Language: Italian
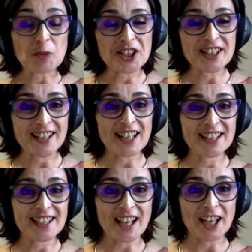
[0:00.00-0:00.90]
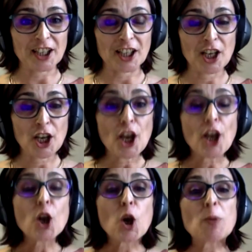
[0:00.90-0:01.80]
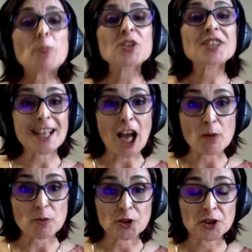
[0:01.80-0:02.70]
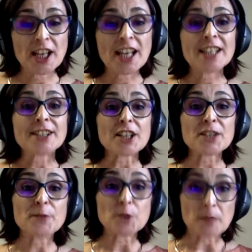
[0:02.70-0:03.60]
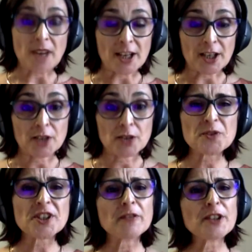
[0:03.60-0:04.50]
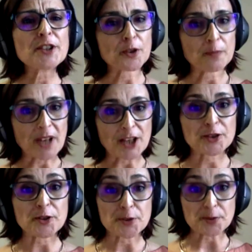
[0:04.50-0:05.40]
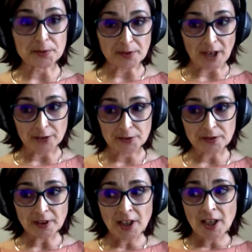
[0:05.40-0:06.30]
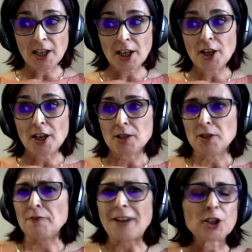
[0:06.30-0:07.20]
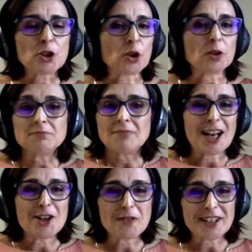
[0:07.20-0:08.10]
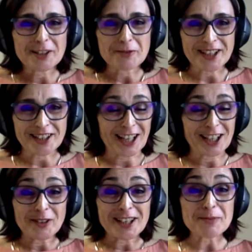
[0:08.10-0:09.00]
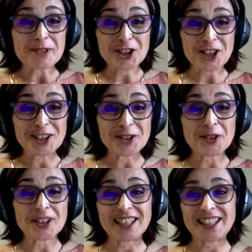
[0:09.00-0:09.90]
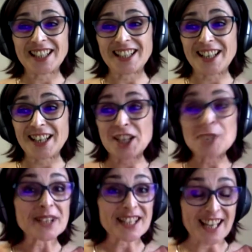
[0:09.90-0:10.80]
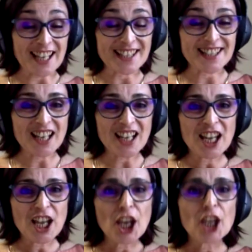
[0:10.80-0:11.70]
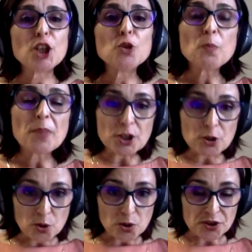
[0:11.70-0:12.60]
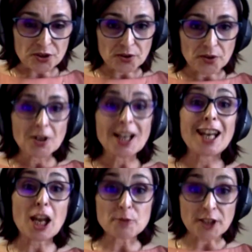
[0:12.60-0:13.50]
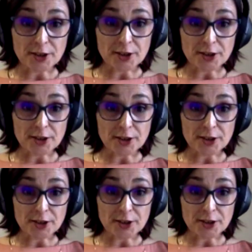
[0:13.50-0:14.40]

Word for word: no? come ci insegna il design. Come possiamo trasformare un servizio complesso e strutturato fatto al 90%, al 90% in, in, presenza in un percorso lavorativo